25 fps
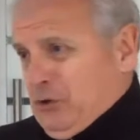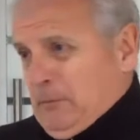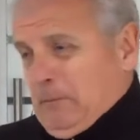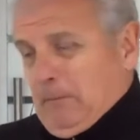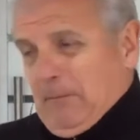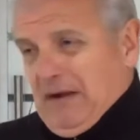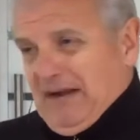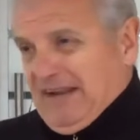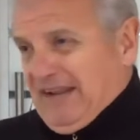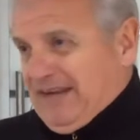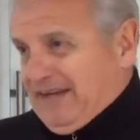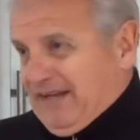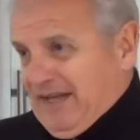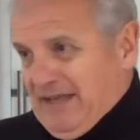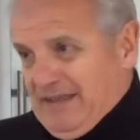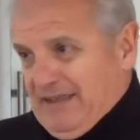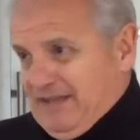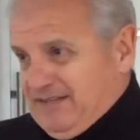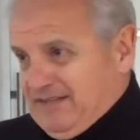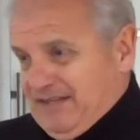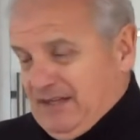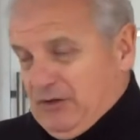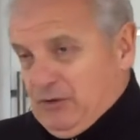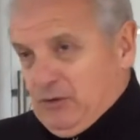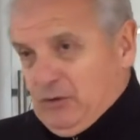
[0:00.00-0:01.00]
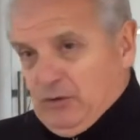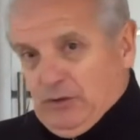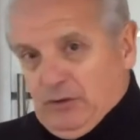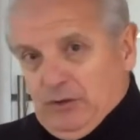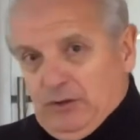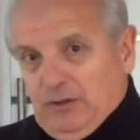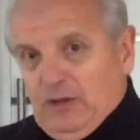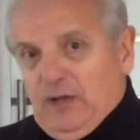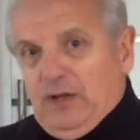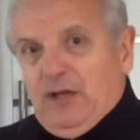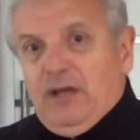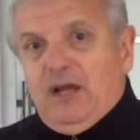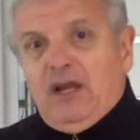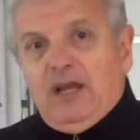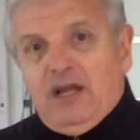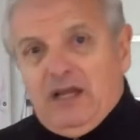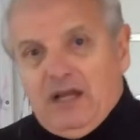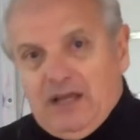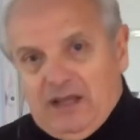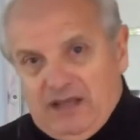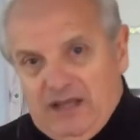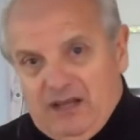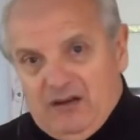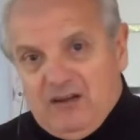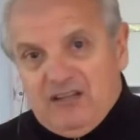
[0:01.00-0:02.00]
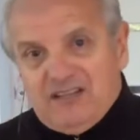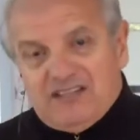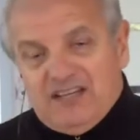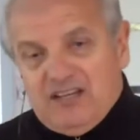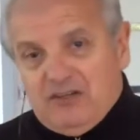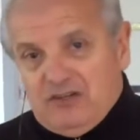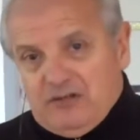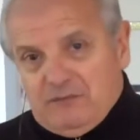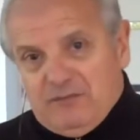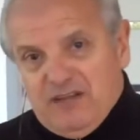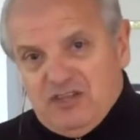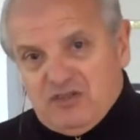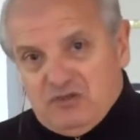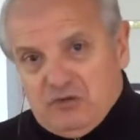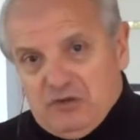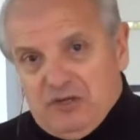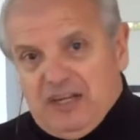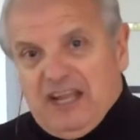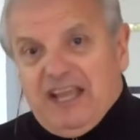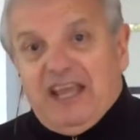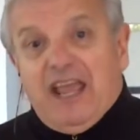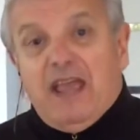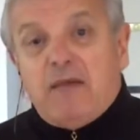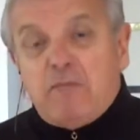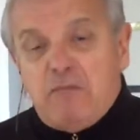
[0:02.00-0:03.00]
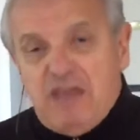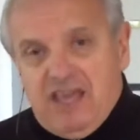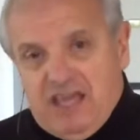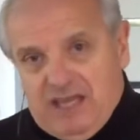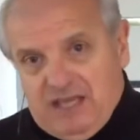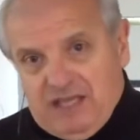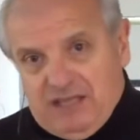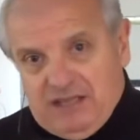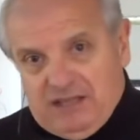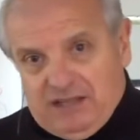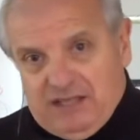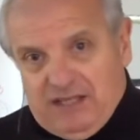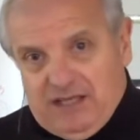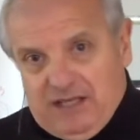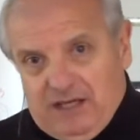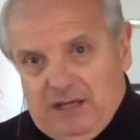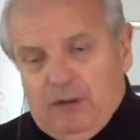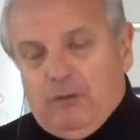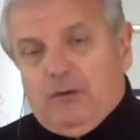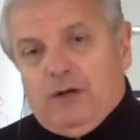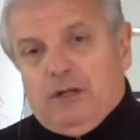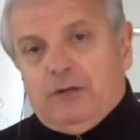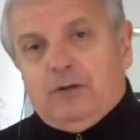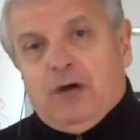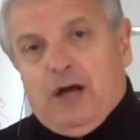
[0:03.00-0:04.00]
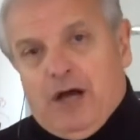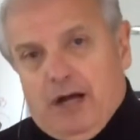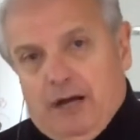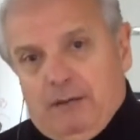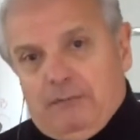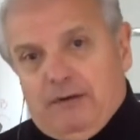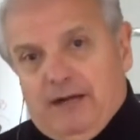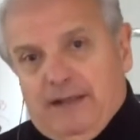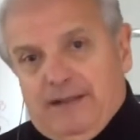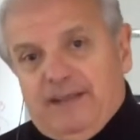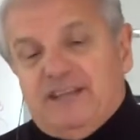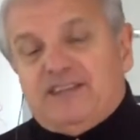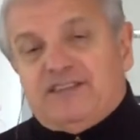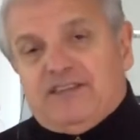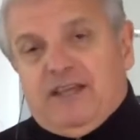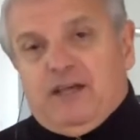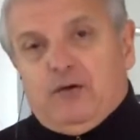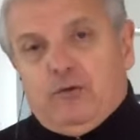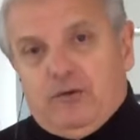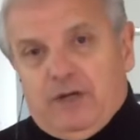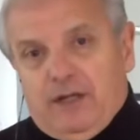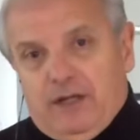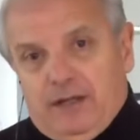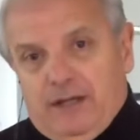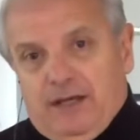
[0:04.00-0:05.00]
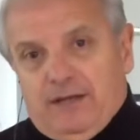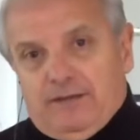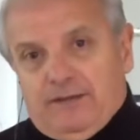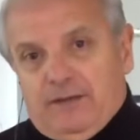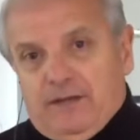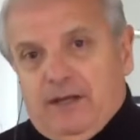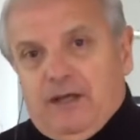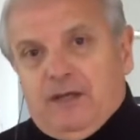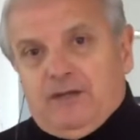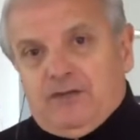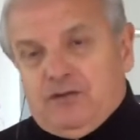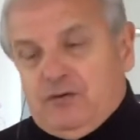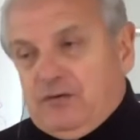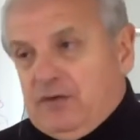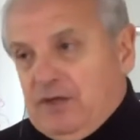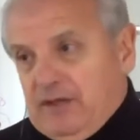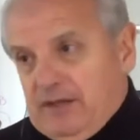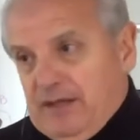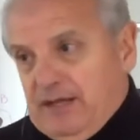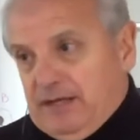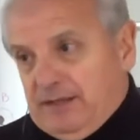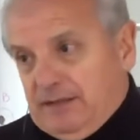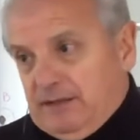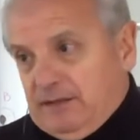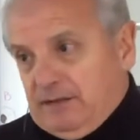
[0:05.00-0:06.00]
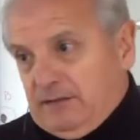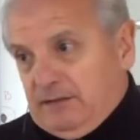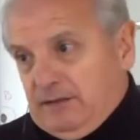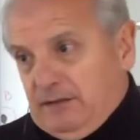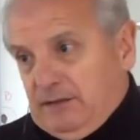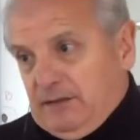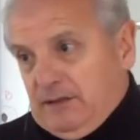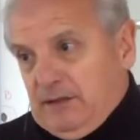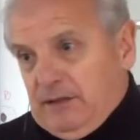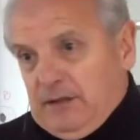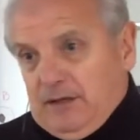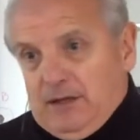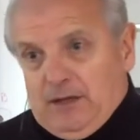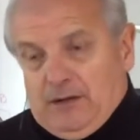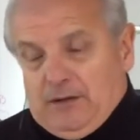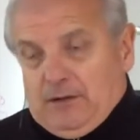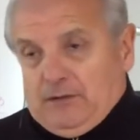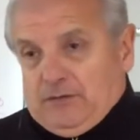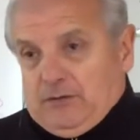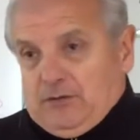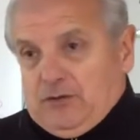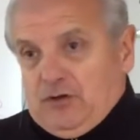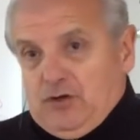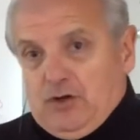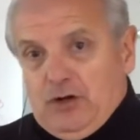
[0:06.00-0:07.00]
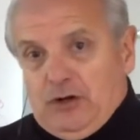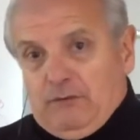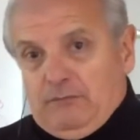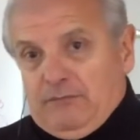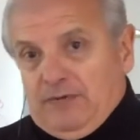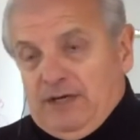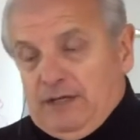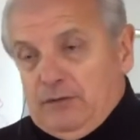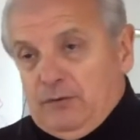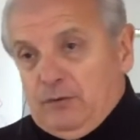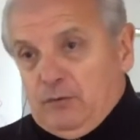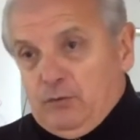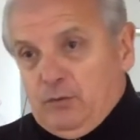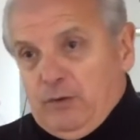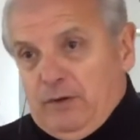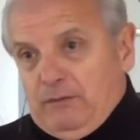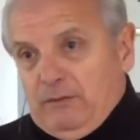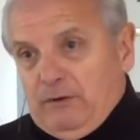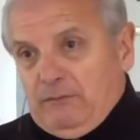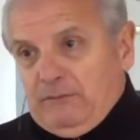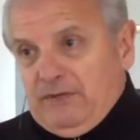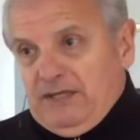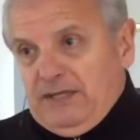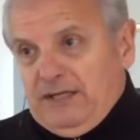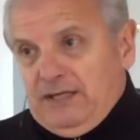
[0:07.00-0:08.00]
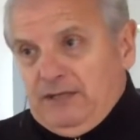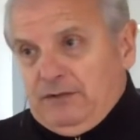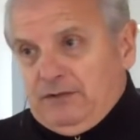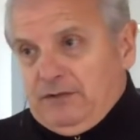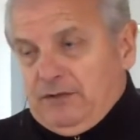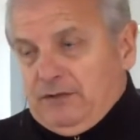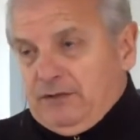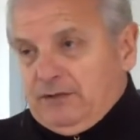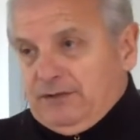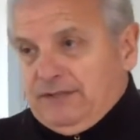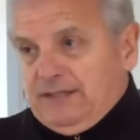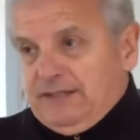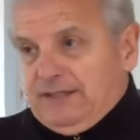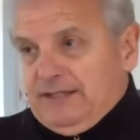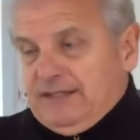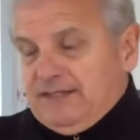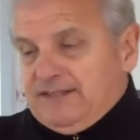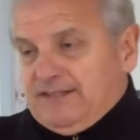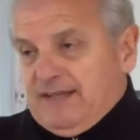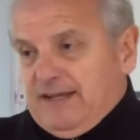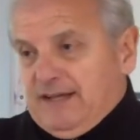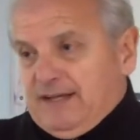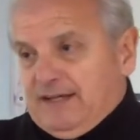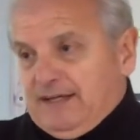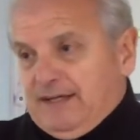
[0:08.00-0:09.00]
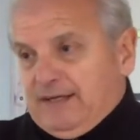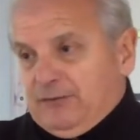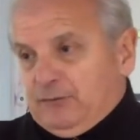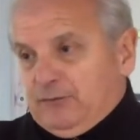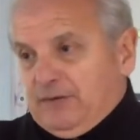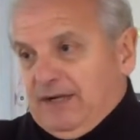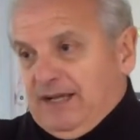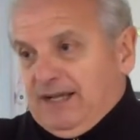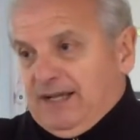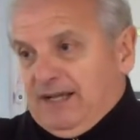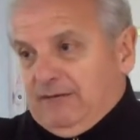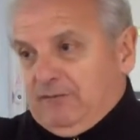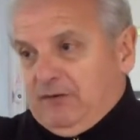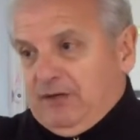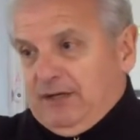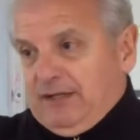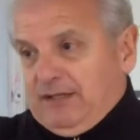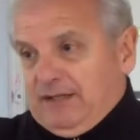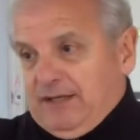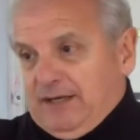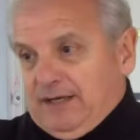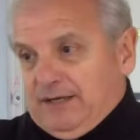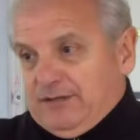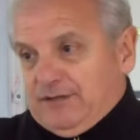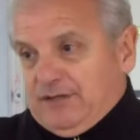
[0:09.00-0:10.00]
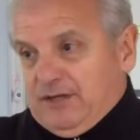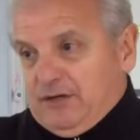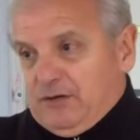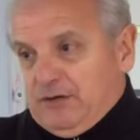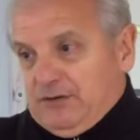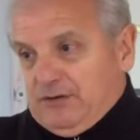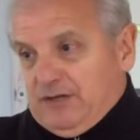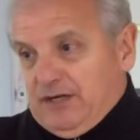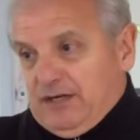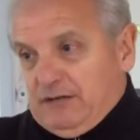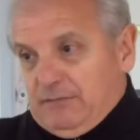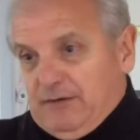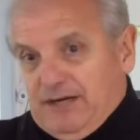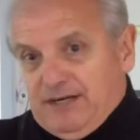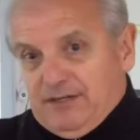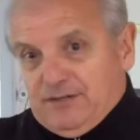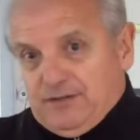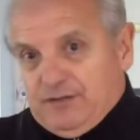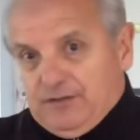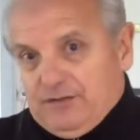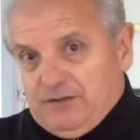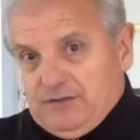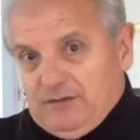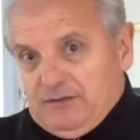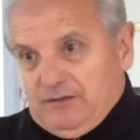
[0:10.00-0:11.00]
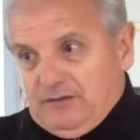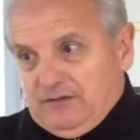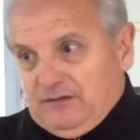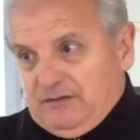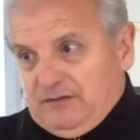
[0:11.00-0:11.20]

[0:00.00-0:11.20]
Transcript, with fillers: para nada seguro y le digo al señor Mansur que miente cuando habla de seguridad ciudadana. Nombran un nuevo ministro donde te sacan una camioneta que recorría el barrio